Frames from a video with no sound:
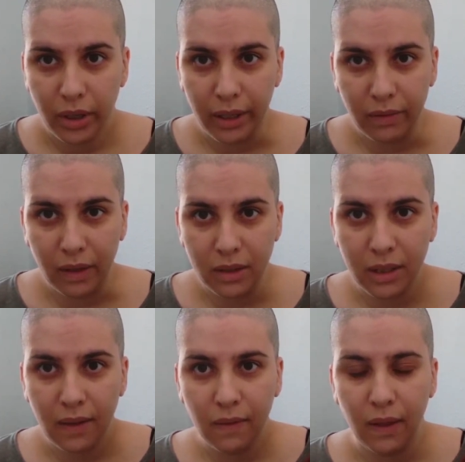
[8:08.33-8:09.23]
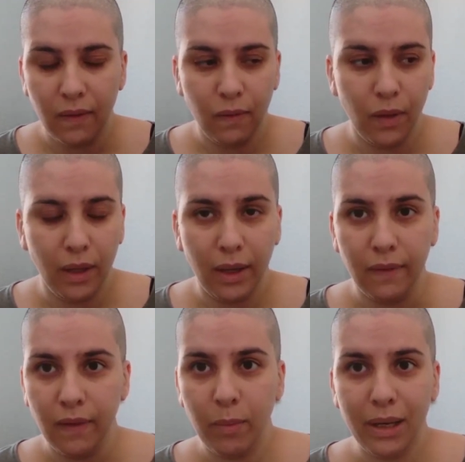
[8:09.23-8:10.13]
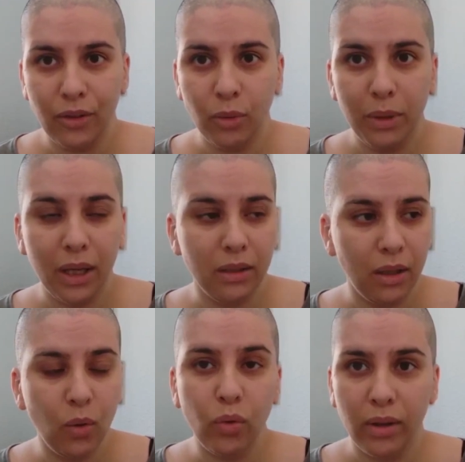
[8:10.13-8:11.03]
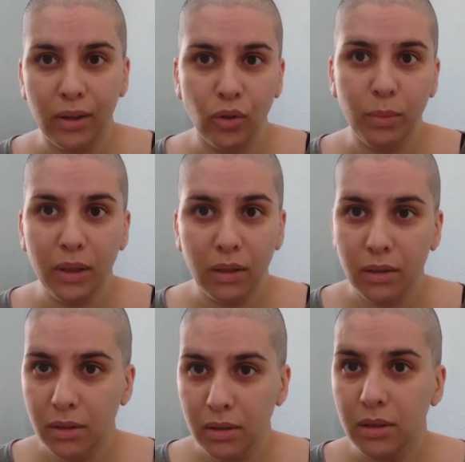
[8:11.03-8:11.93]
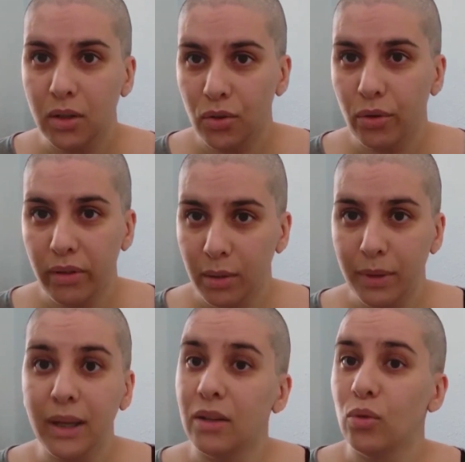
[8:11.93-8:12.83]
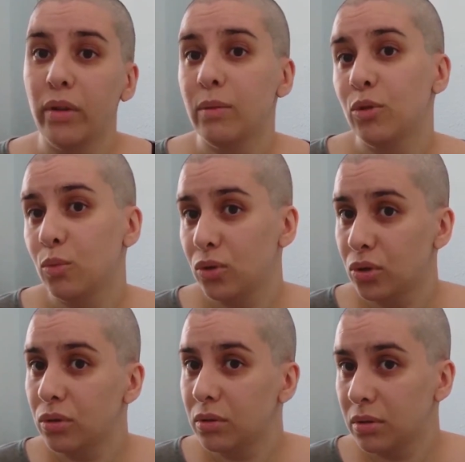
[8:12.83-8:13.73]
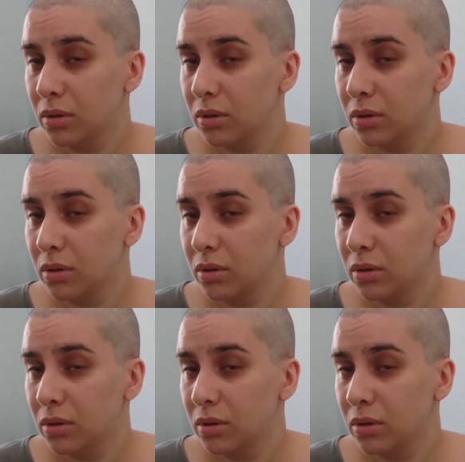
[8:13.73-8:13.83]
intensa de, gente mirándome, gente juzgándome sin conocerme, que eso lo hacemos mucho.